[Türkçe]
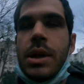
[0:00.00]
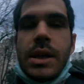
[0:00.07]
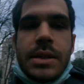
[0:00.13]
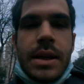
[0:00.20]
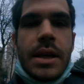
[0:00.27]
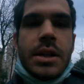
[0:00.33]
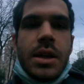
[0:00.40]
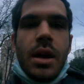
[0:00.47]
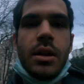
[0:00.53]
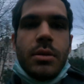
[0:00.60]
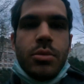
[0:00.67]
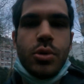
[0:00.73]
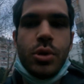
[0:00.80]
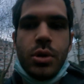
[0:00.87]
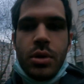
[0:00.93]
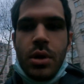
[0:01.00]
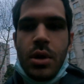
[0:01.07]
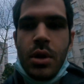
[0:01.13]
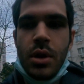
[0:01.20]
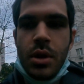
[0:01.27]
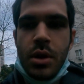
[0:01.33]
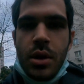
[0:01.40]
Biraz geç kaldık bugün.
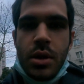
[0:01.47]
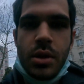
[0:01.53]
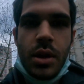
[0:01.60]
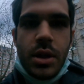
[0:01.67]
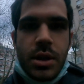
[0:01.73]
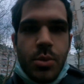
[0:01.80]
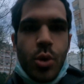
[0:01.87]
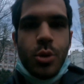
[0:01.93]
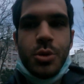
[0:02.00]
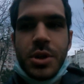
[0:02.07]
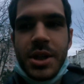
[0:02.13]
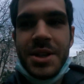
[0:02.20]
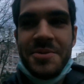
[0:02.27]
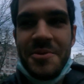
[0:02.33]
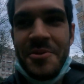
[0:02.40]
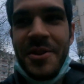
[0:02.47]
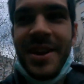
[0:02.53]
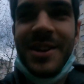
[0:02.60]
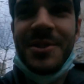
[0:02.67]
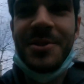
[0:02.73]
Neyse bir onu çekeyim onu da